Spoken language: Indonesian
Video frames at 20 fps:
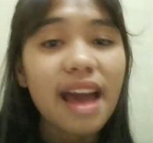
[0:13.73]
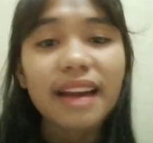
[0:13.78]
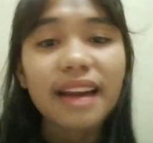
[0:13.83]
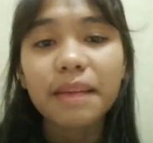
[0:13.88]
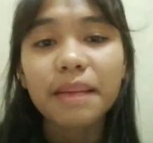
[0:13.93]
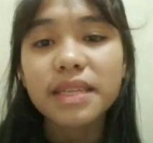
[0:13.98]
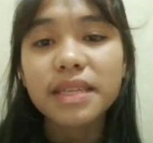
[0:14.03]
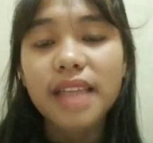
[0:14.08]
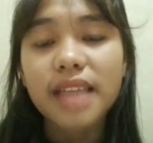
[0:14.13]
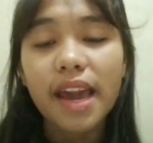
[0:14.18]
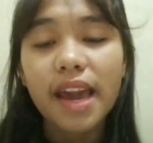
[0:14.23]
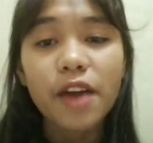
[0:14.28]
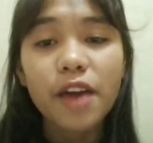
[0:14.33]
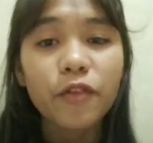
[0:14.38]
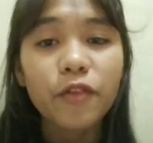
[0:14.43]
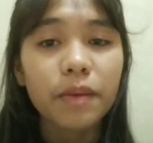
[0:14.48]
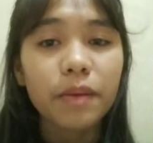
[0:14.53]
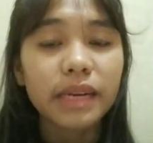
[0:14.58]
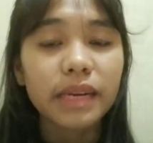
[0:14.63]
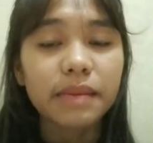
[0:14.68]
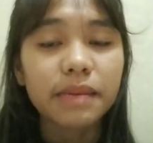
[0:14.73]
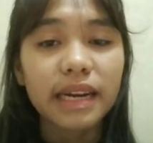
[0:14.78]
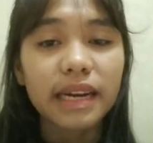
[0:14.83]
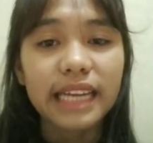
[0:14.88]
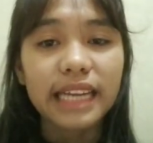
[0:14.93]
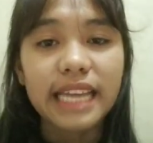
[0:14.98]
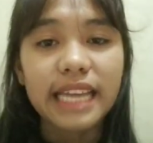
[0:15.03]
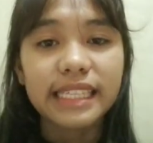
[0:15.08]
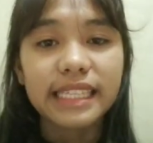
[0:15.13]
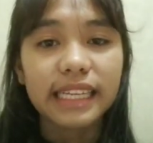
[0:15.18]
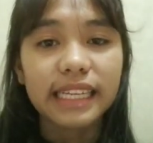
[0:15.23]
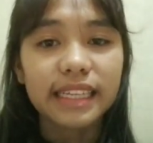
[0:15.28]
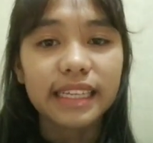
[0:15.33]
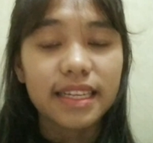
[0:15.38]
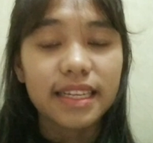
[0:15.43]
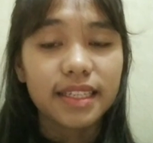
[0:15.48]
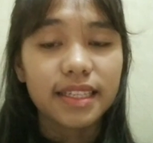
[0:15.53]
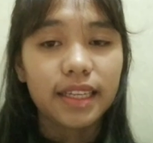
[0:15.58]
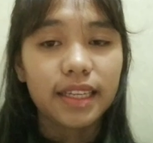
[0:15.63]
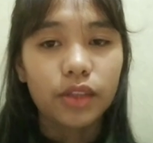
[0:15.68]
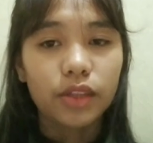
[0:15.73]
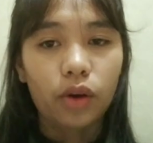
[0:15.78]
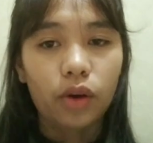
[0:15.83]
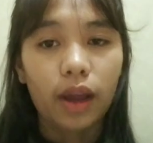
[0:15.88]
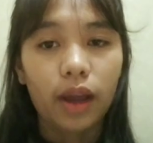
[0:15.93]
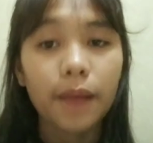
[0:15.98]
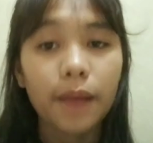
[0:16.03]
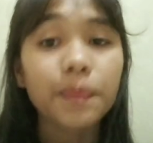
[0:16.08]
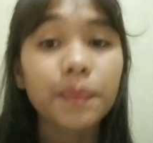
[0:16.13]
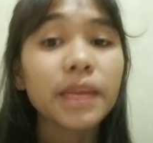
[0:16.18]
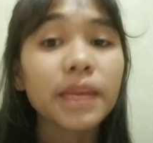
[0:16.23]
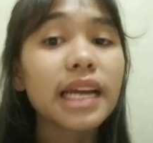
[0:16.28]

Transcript: nama saya Febri Maria Angelina Silitonga